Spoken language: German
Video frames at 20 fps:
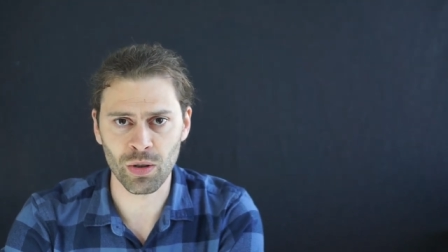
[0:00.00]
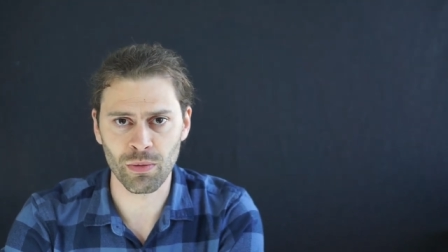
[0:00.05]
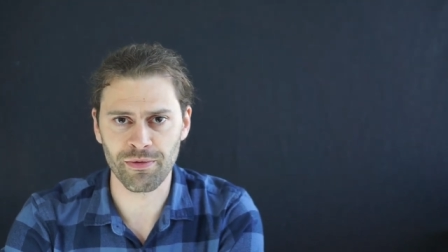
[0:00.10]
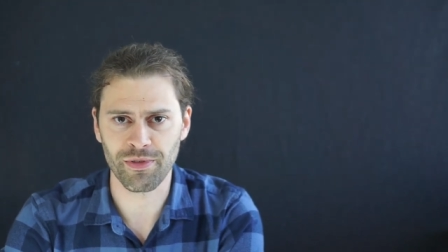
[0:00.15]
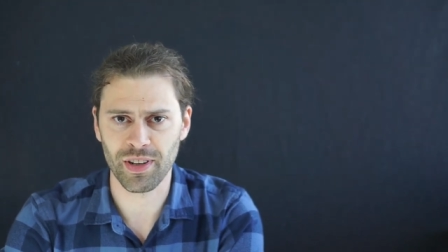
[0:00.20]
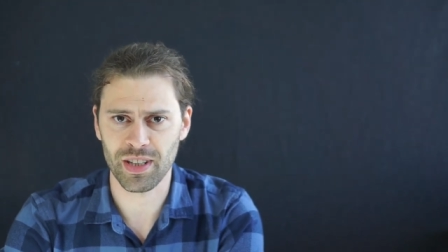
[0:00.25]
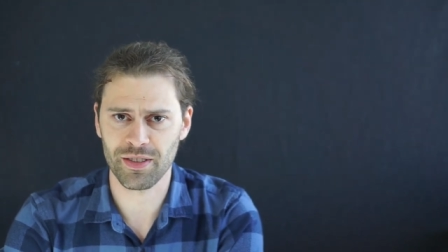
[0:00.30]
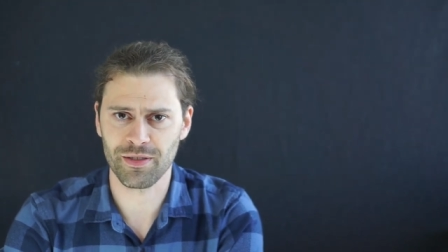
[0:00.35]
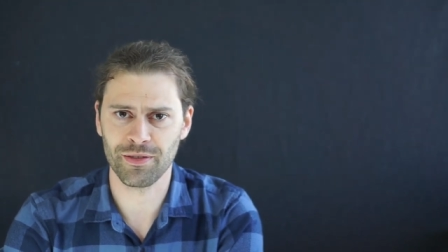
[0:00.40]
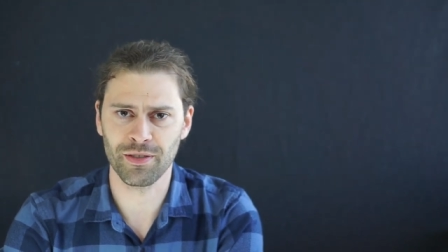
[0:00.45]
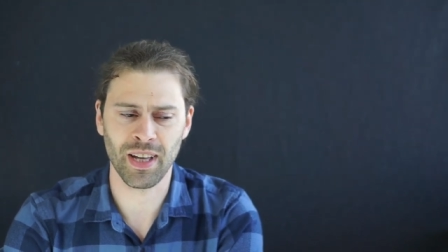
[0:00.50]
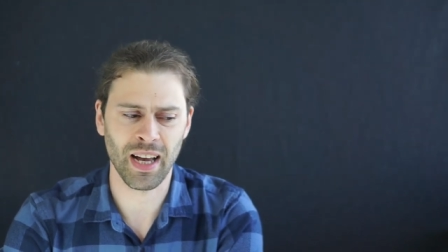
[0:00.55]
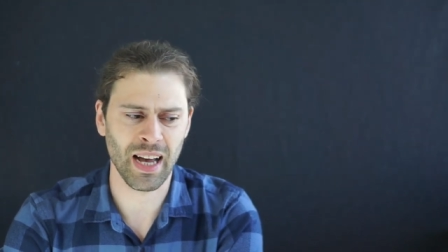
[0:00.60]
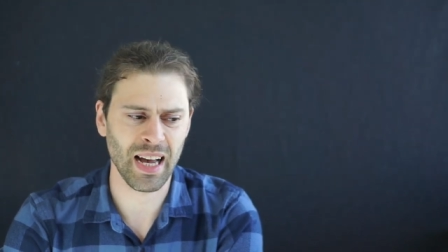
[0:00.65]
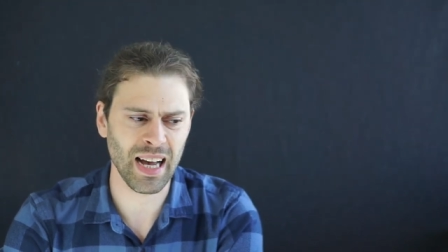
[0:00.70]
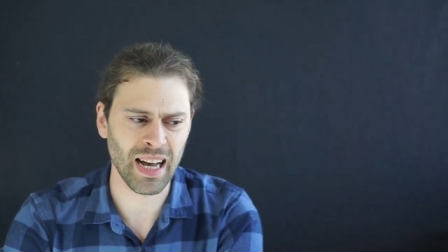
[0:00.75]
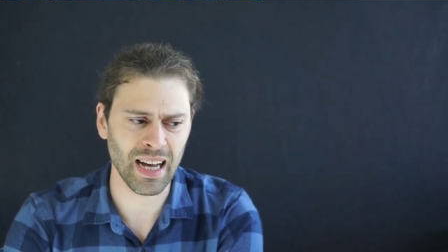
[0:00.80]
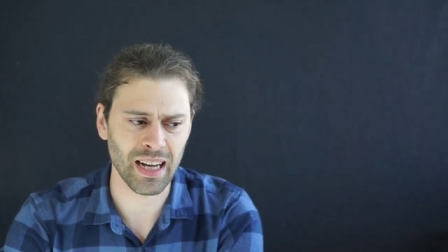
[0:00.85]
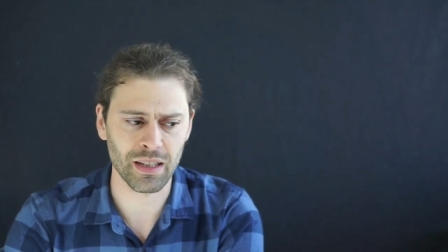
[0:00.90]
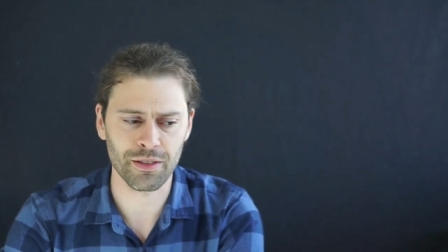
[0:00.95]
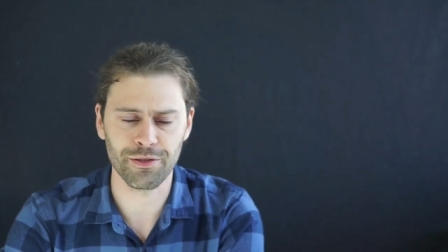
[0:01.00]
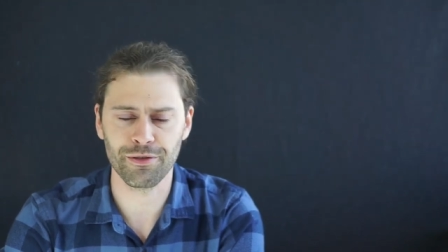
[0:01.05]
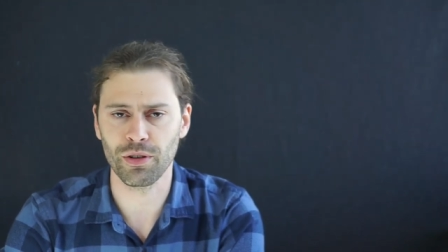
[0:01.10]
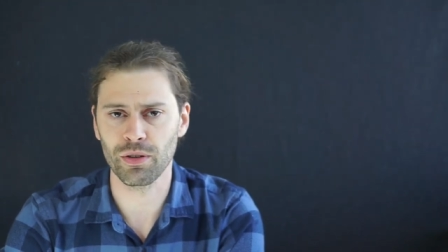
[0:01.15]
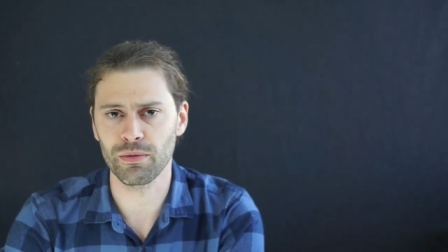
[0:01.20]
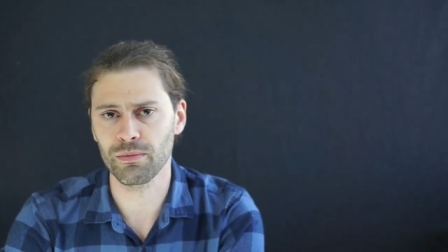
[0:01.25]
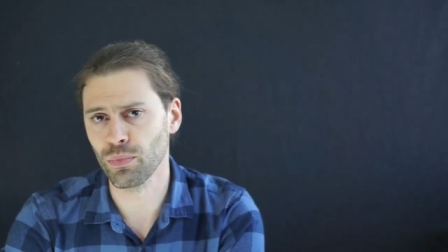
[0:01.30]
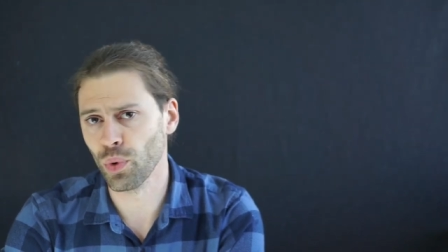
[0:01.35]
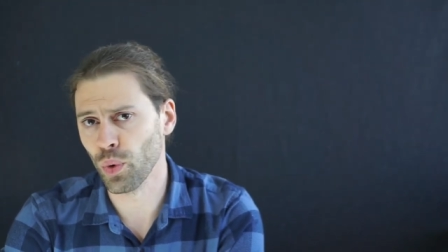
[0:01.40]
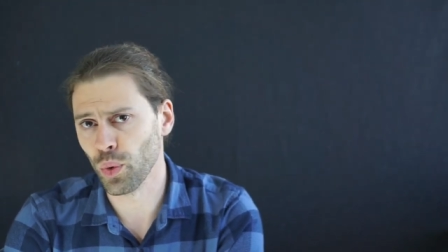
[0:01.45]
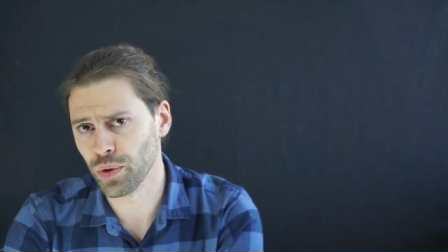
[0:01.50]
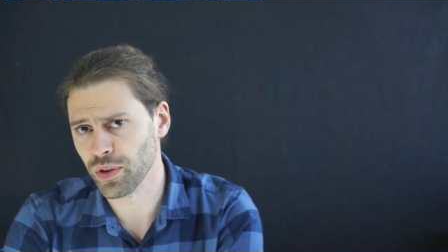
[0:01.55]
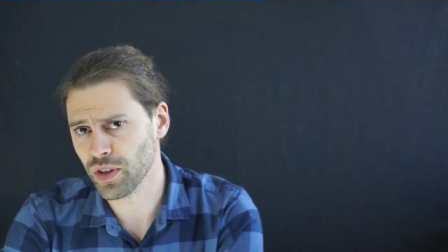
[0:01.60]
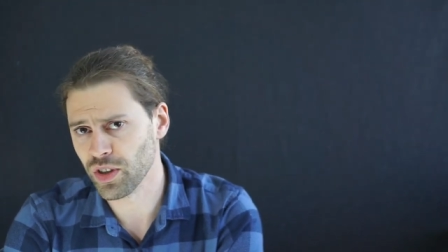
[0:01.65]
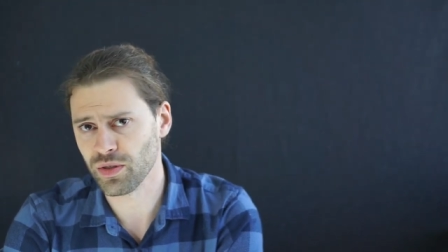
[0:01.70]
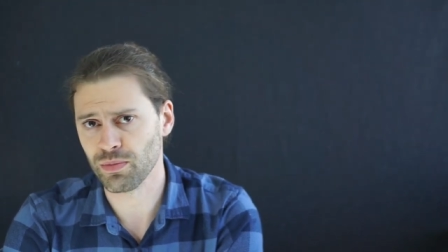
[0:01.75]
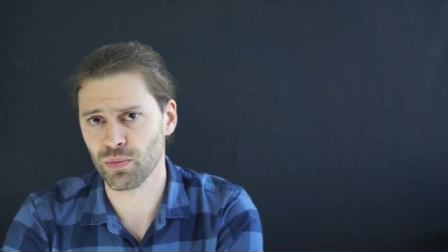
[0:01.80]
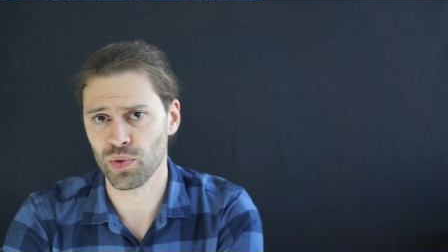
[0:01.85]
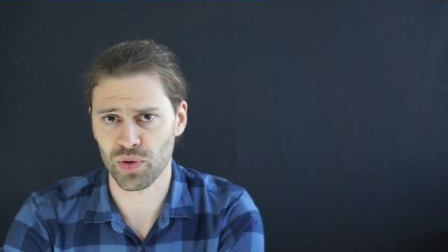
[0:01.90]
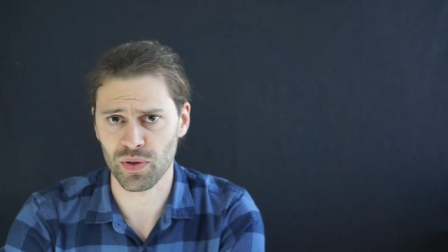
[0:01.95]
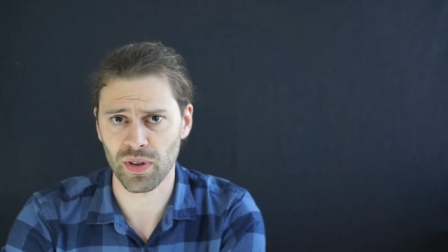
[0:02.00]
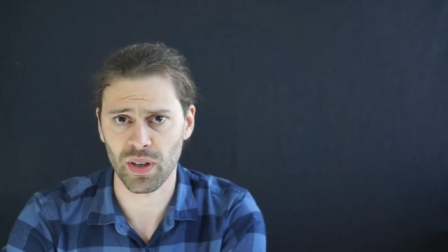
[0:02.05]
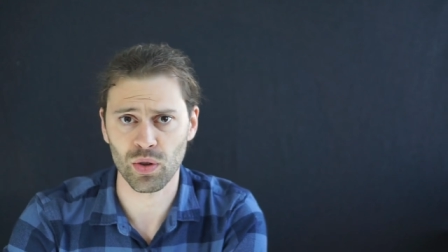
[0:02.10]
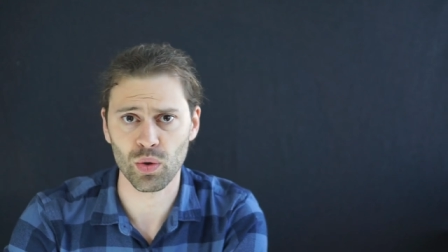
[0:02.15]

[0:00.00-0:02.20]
um was für eine Art von Monismus oder